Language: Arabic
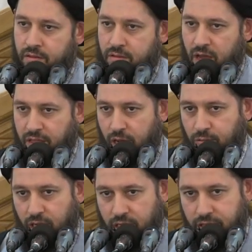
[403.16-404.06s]
هذا
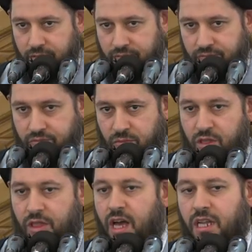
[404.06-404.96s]
أولا
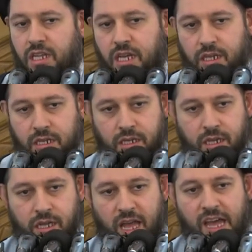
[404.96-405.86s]
ثانيا
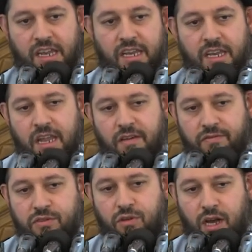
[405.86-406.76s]

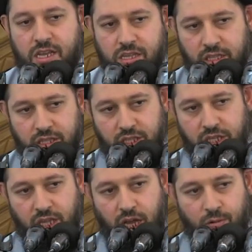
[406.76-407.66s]
النفس أيضا
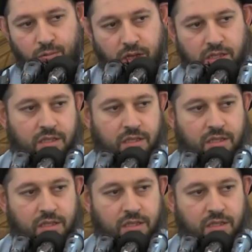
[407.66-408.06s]
تتعود